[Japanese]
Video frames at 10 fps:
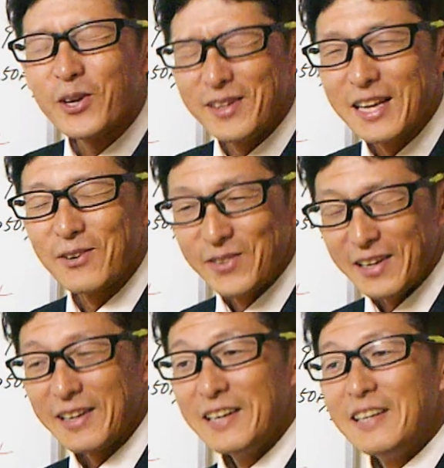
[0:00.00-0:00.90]
品なの
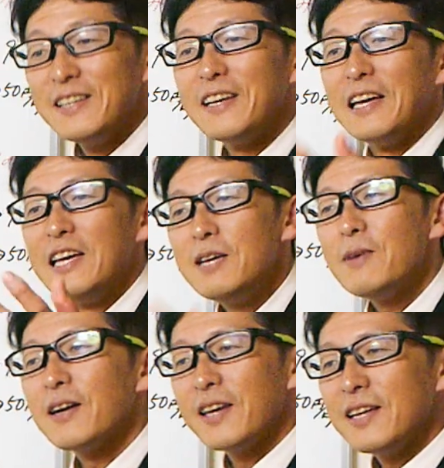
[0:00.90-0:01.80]
でで
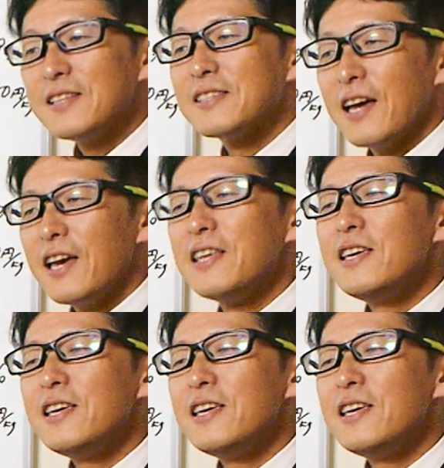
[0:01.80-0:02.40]
今現在